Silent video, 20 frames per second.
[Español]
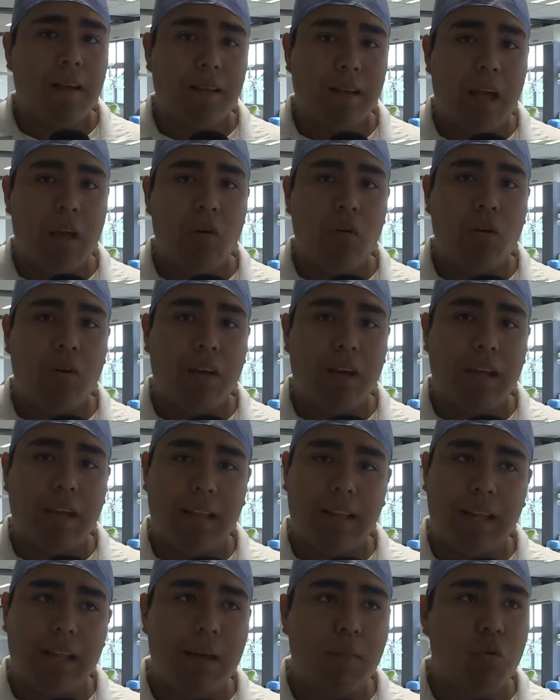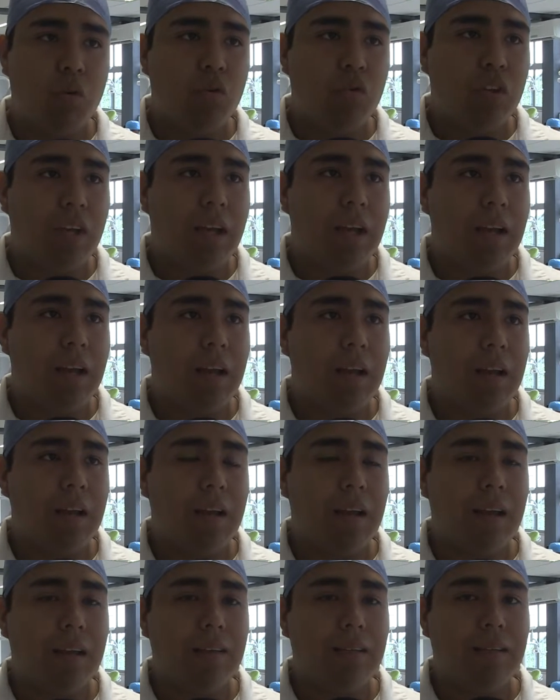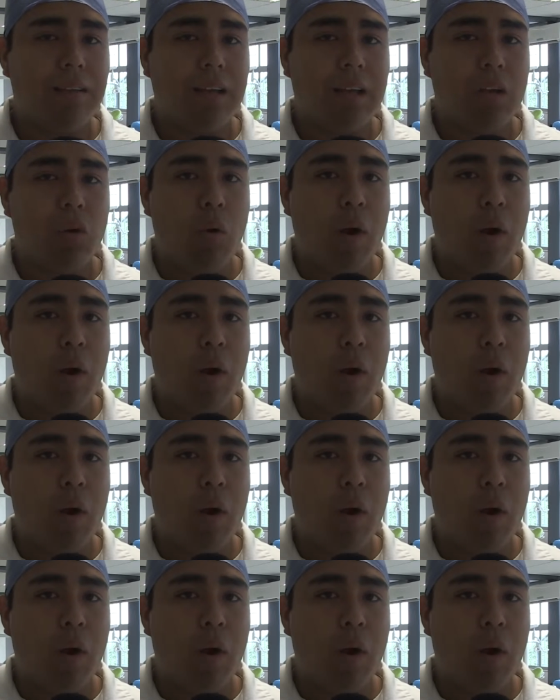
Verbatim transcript: claro que tenemos eh, este,